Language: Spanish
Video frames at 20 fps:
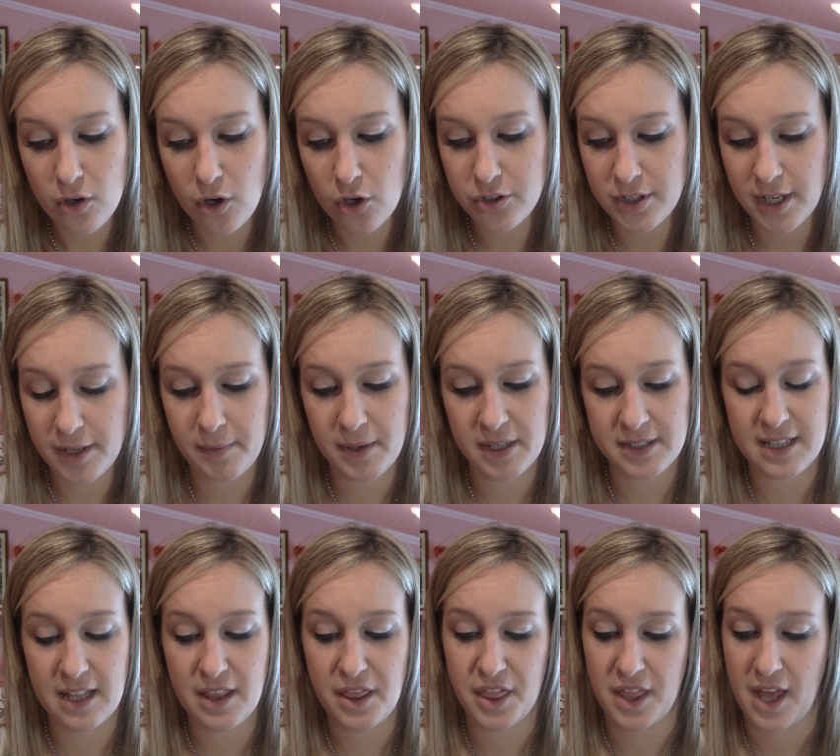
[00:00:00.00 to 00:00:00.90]
Otra
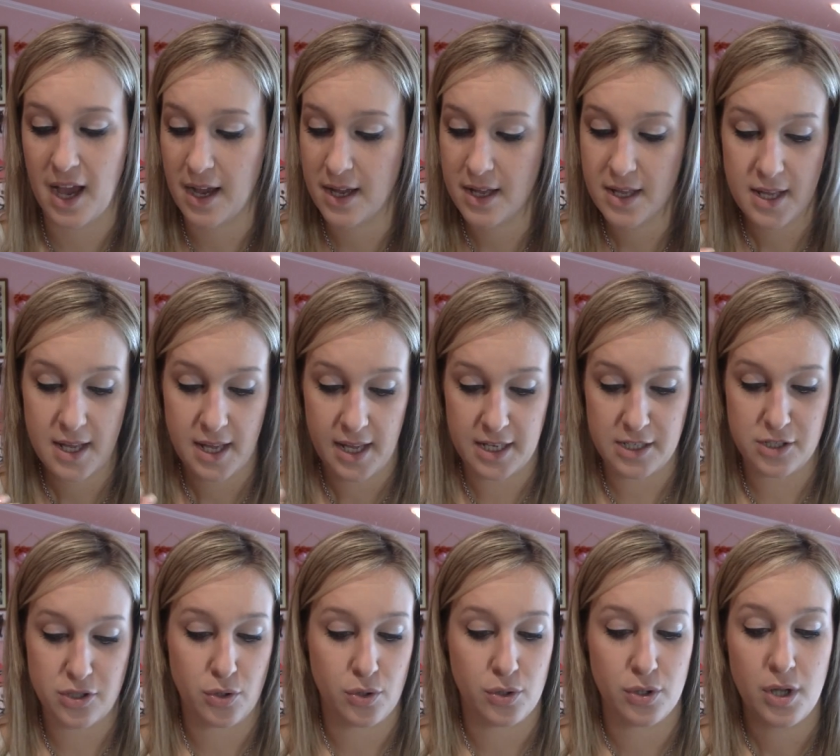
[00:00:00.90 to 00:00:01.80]
advertencia,
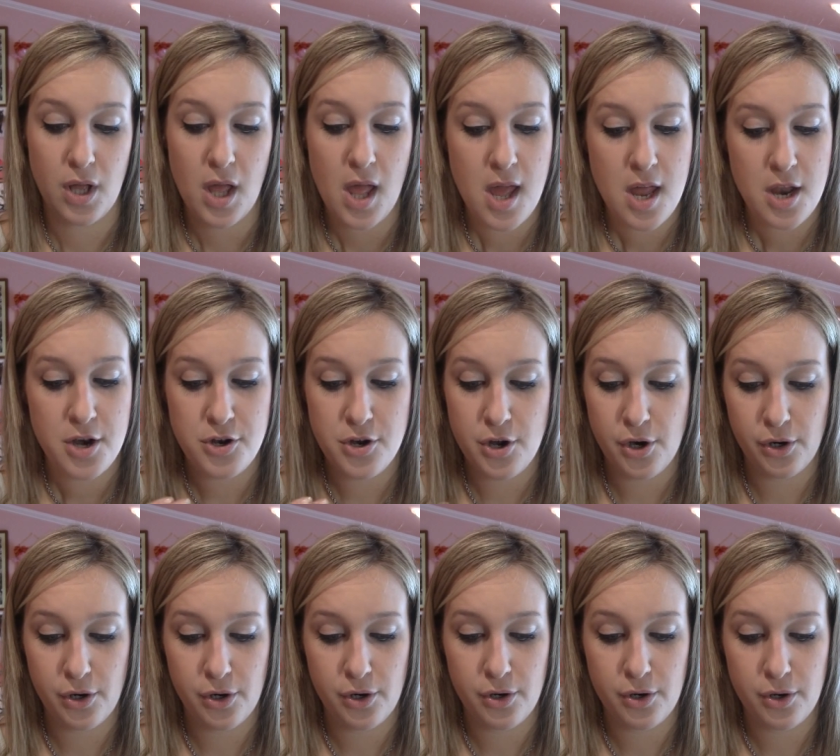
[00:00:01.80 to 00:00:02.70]
eso,
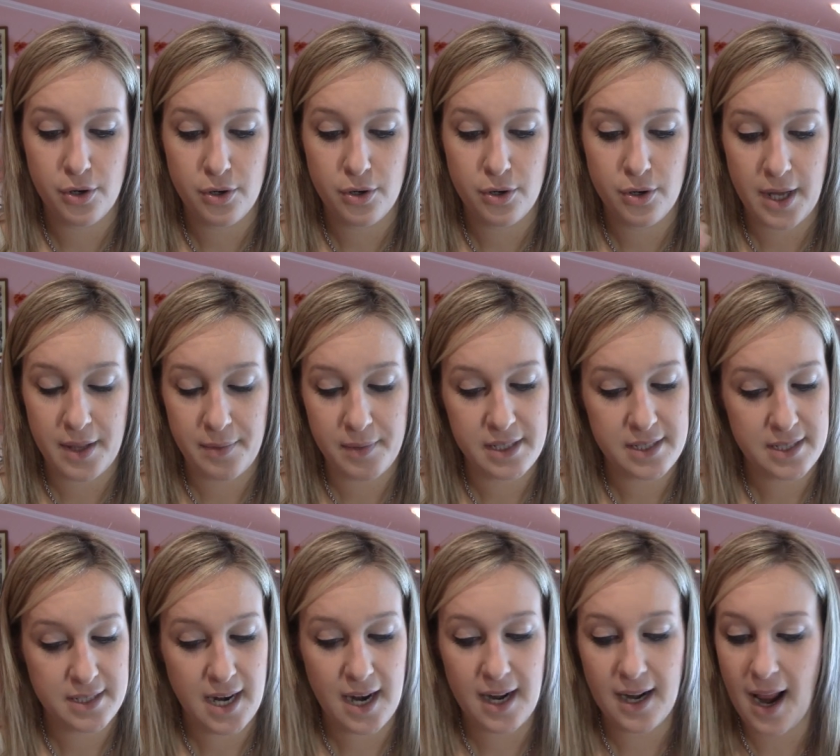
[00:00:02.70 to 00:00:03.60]
no
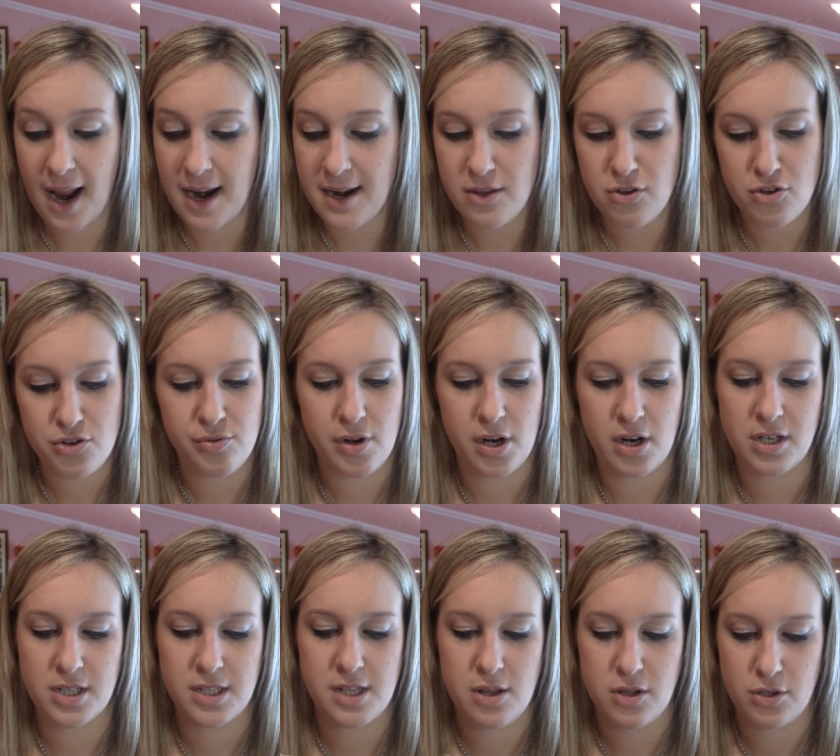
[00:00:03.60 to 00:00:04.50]
administrar a niños
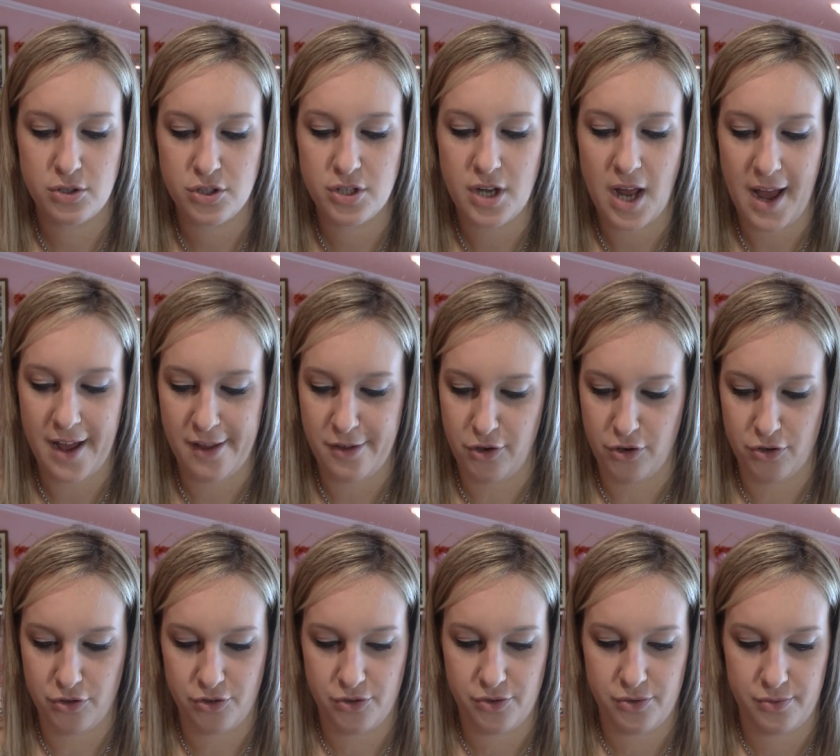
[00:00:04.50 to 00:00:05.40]
menores de 2
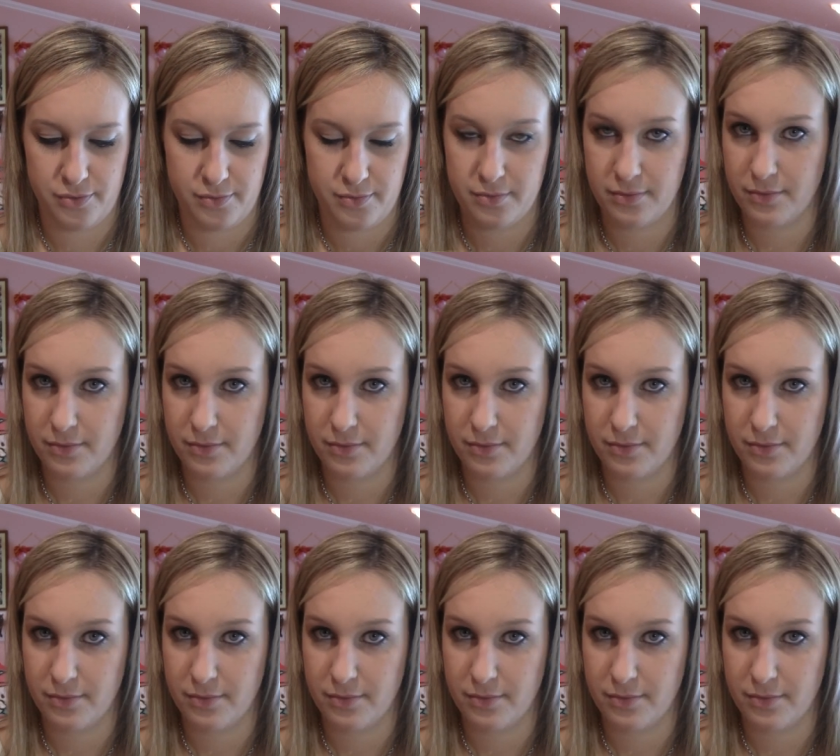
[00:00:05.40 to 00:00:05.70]
años